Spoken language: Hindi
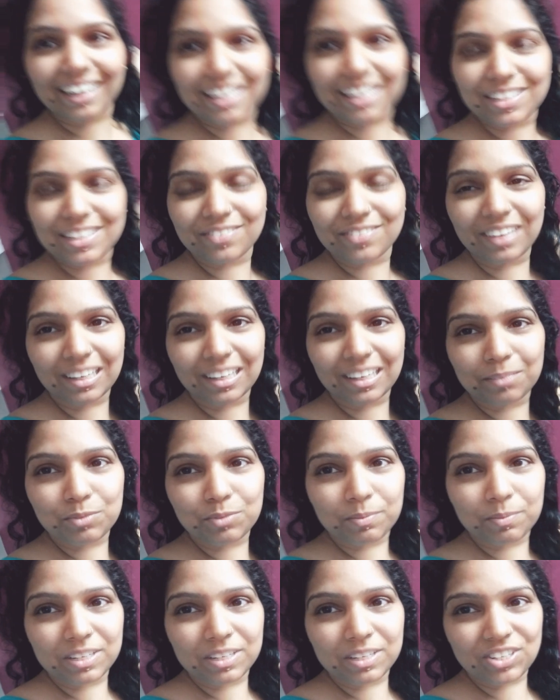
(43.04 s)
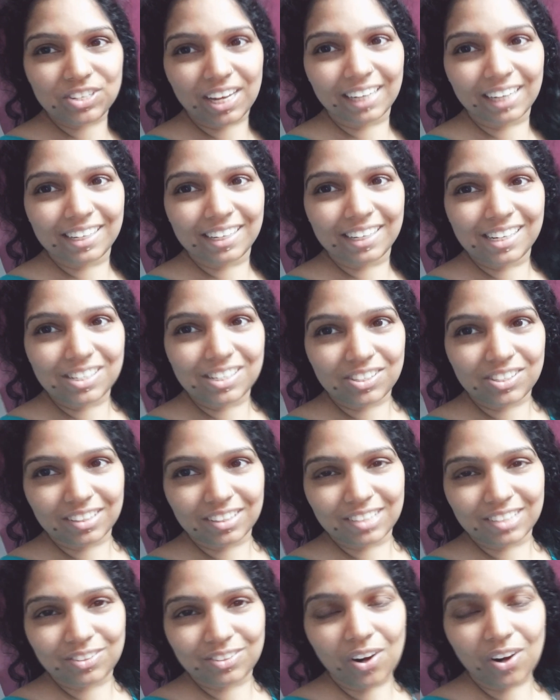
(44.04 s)
हाय गाइस वेलकम टू माय
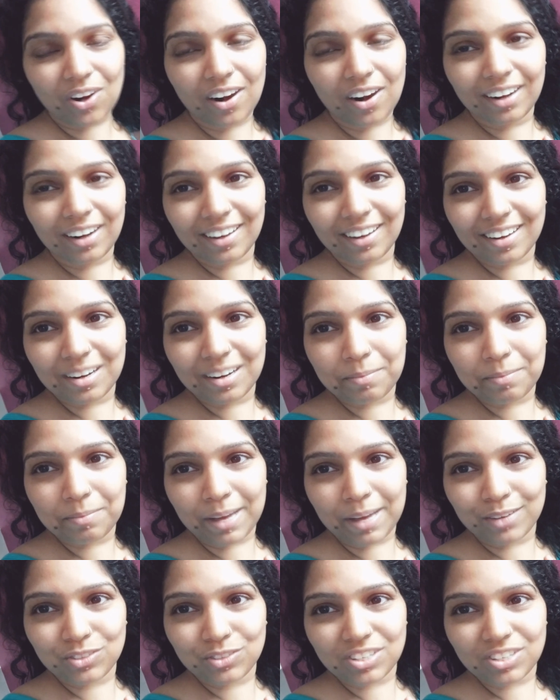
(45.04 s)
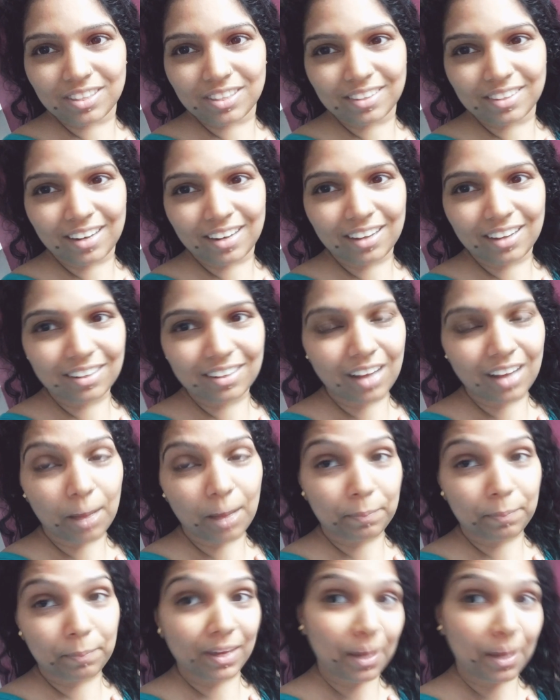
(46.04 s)
चैनल चित्रास कॉर्नर मैं हूँ
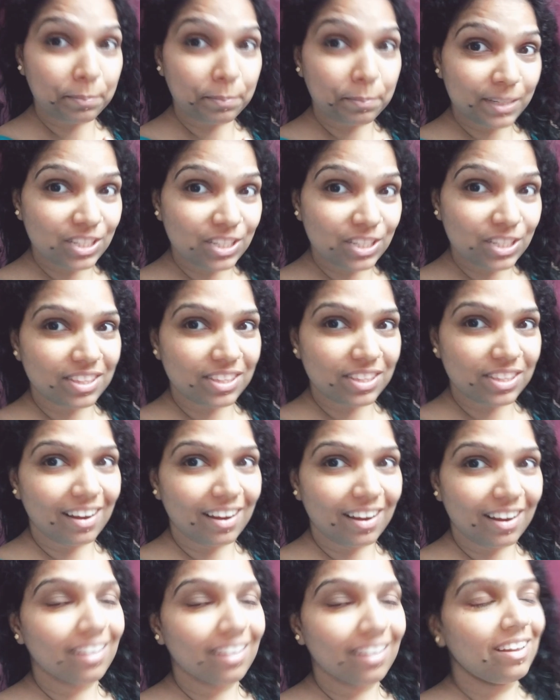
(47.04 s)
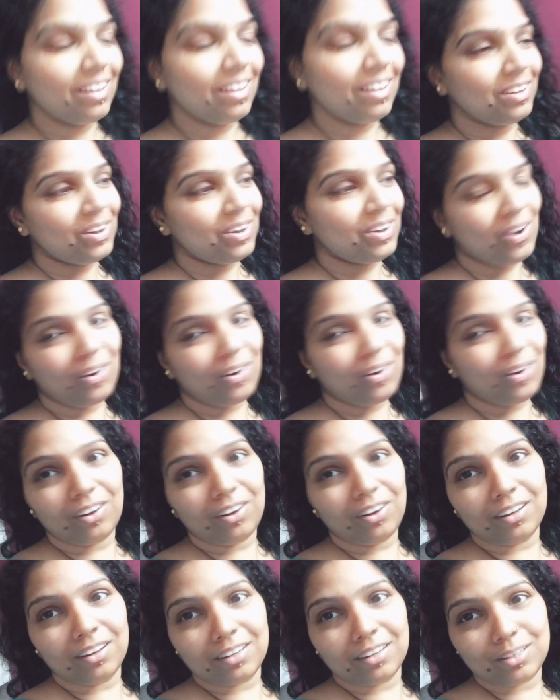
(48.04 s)
चित्रा आपकी अपनी चित्रा
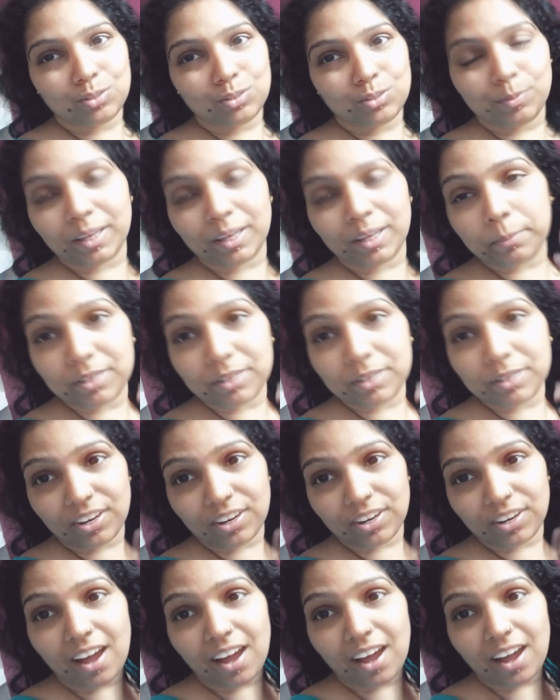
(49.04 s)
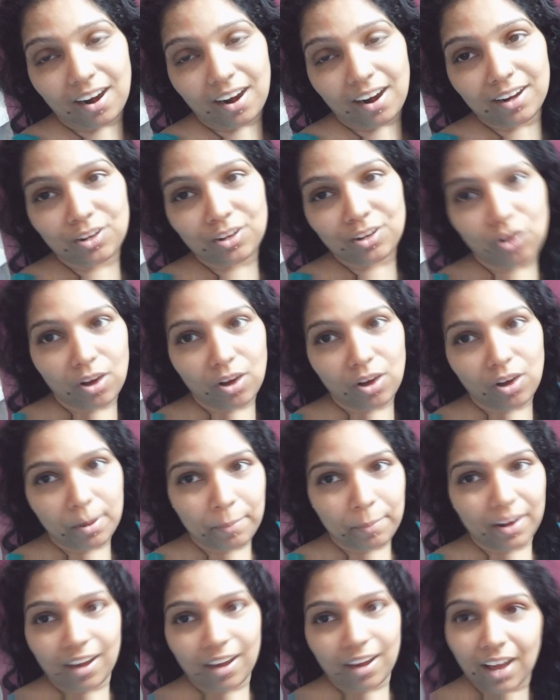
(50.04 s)
और सुबह के बज रहे हैं
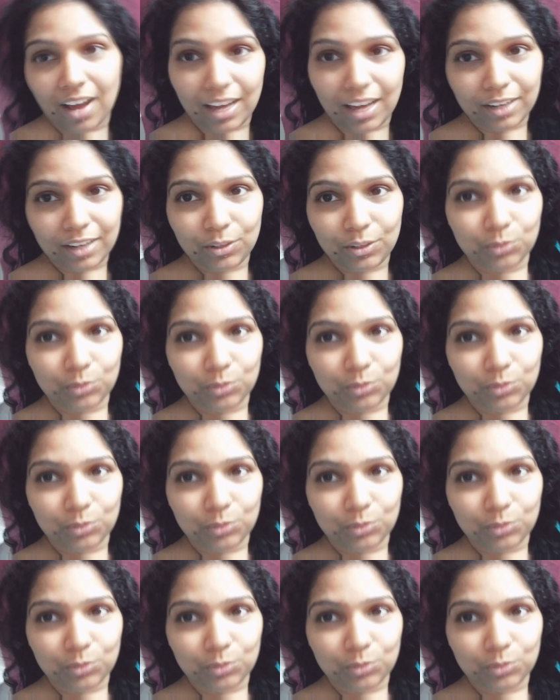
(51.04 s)
आठ और मैं